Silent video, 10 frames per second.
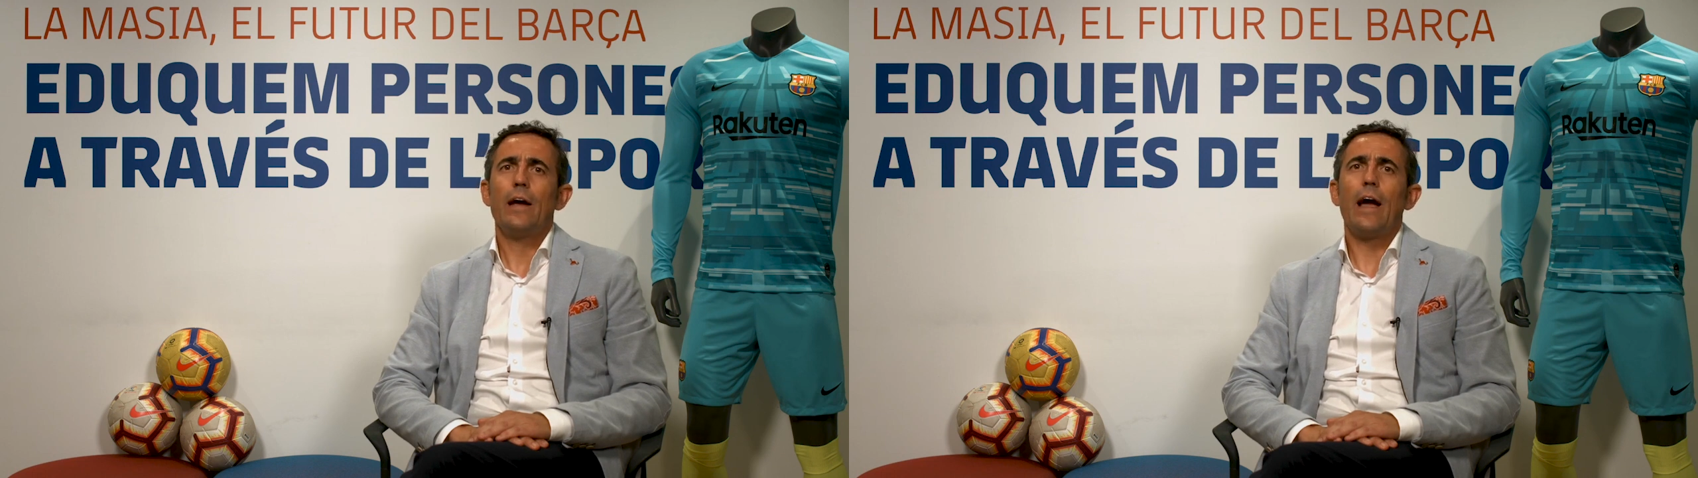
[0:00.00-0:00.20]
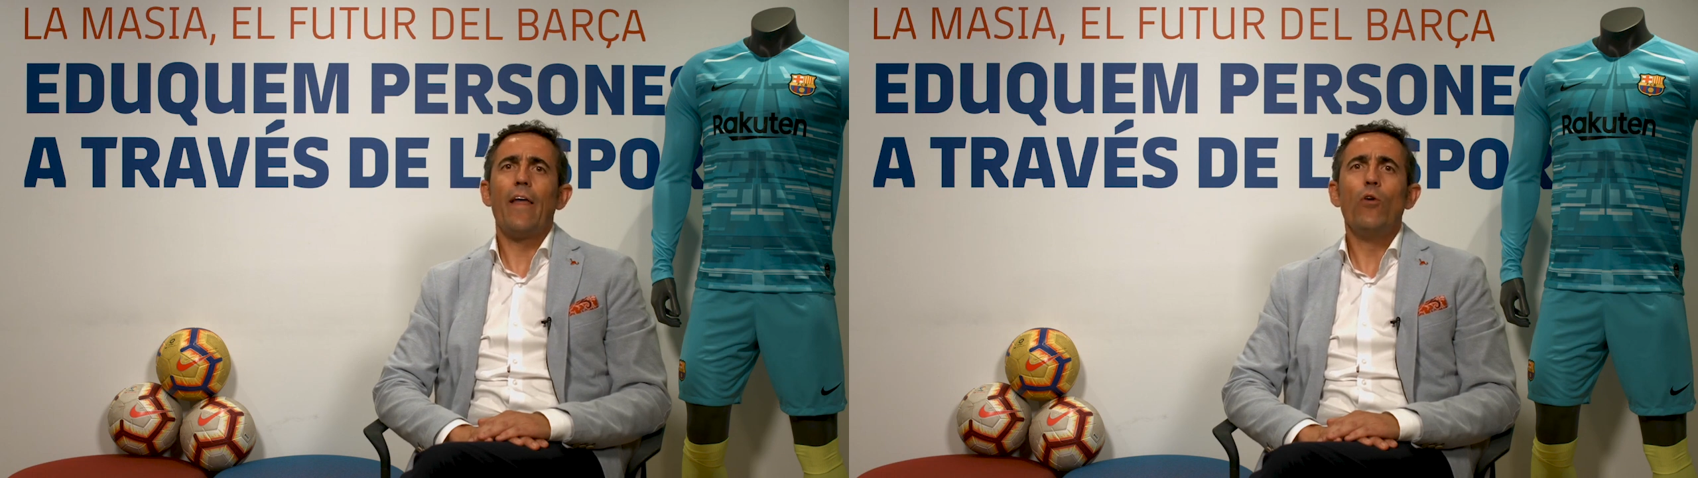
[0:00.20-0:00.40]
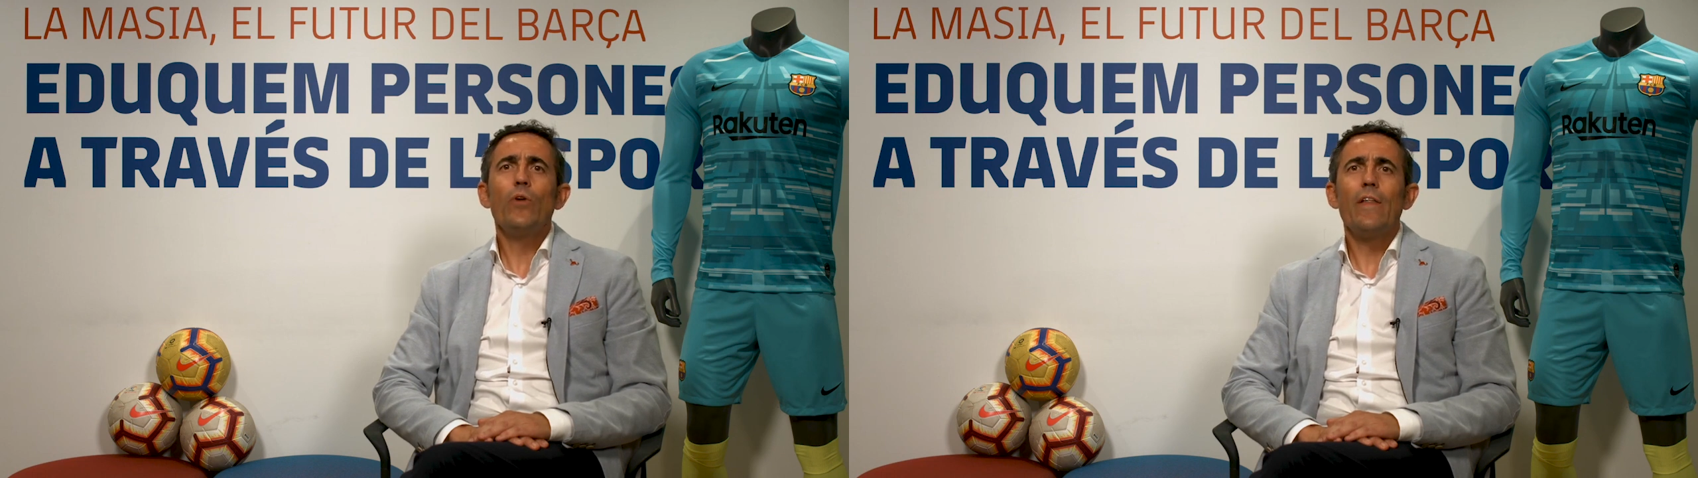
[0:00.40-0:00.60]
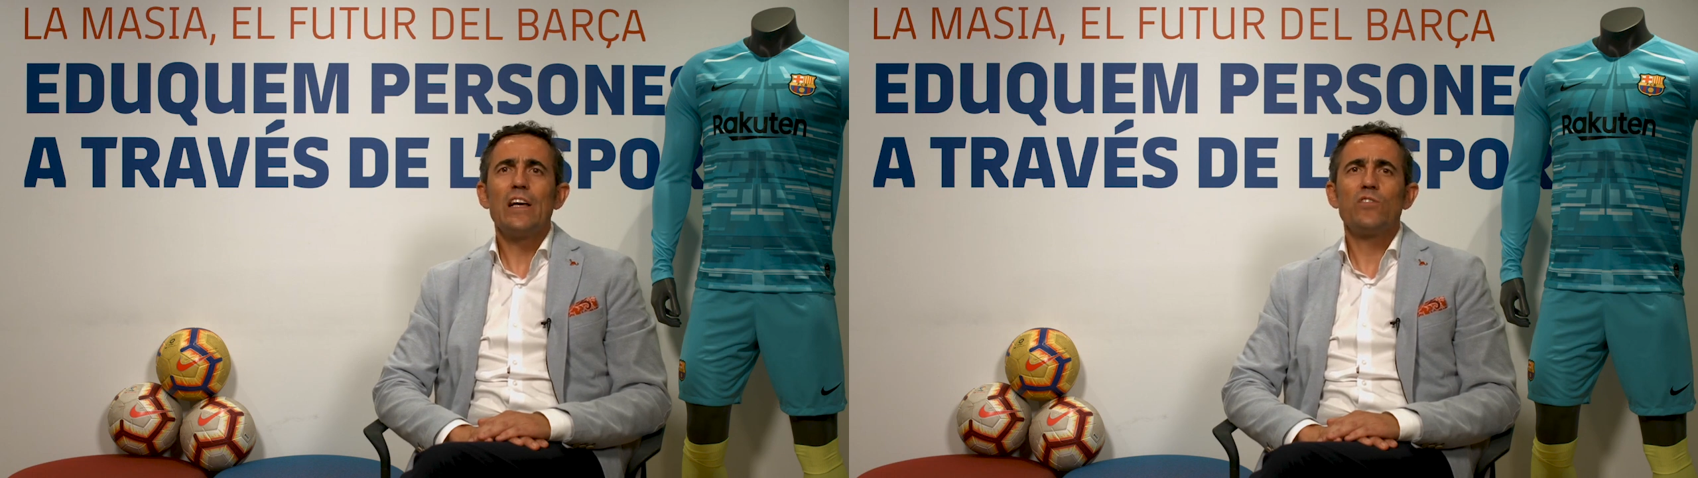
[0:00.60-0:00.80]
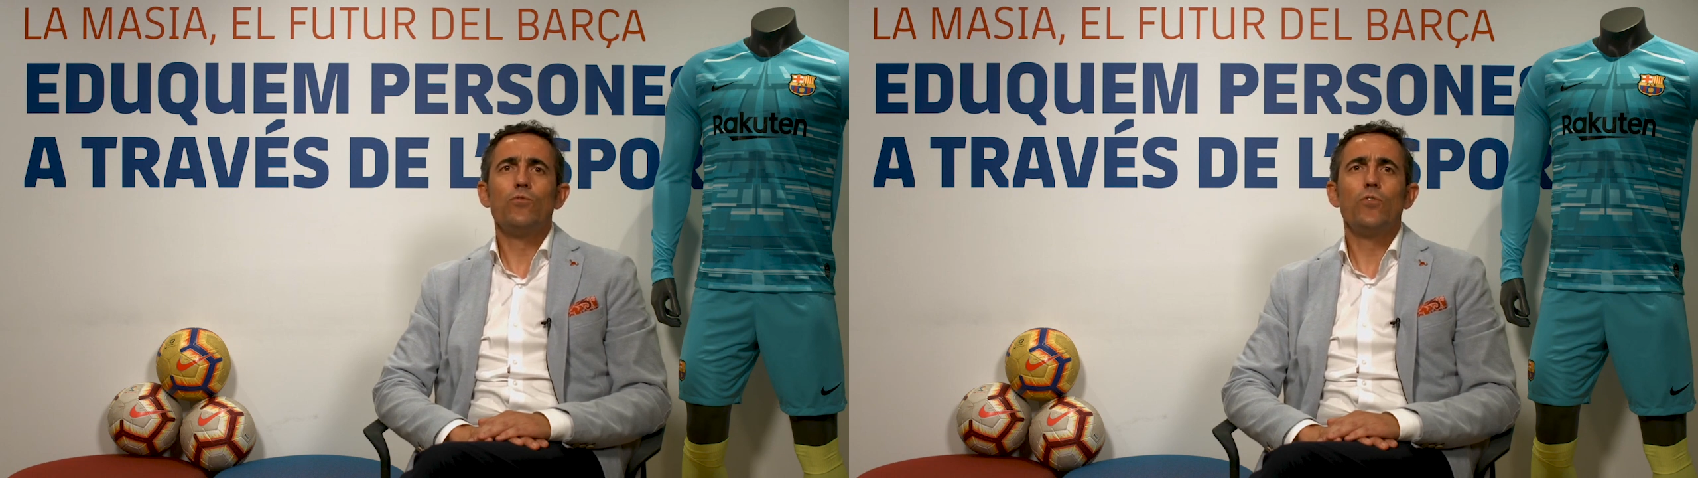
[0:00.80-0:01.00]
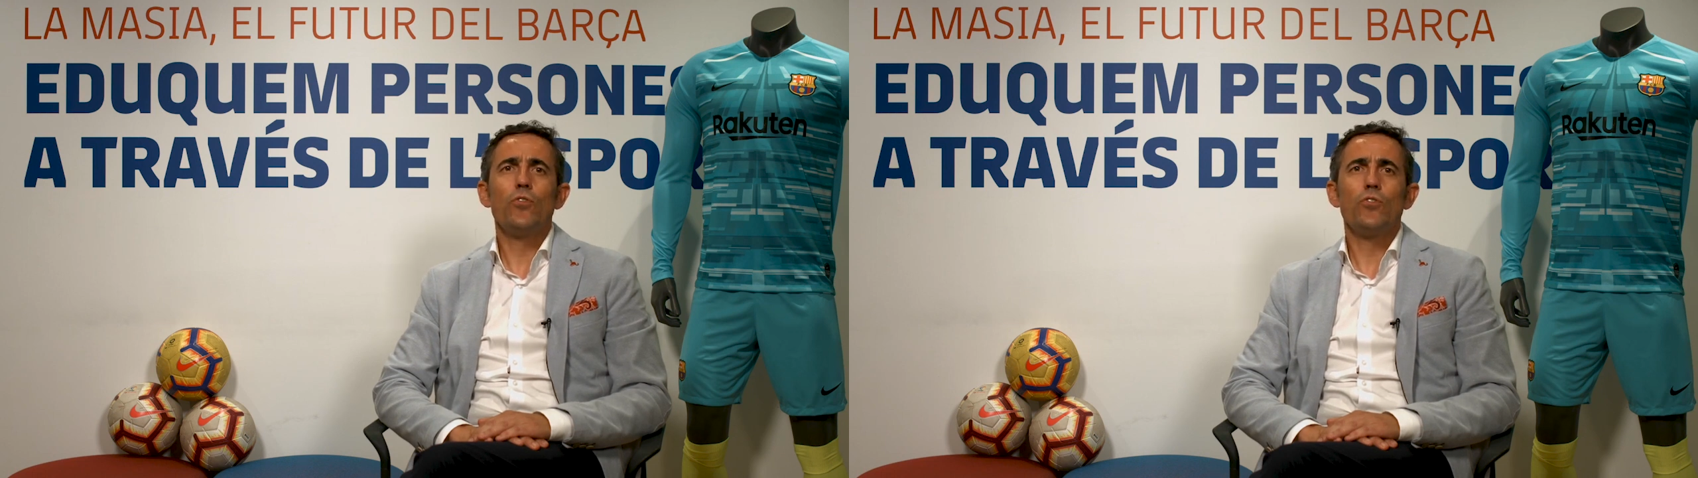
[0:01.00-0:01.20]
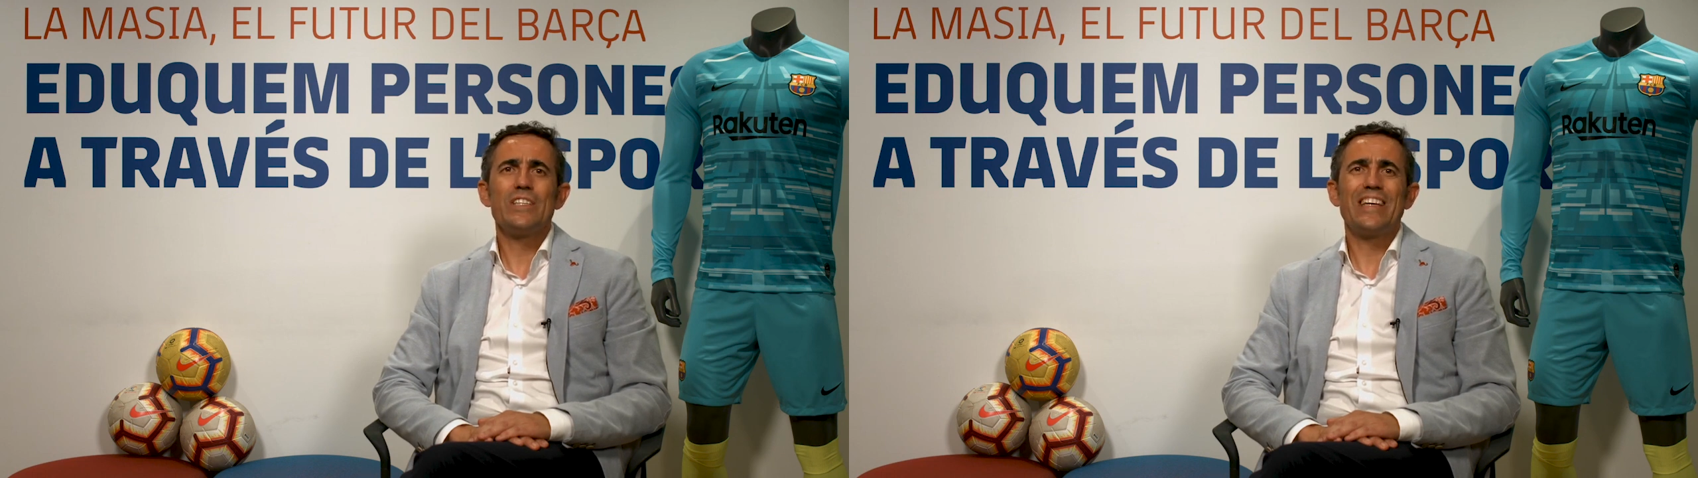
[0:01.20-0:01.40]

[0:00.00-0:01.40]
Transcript: cada una de las funciones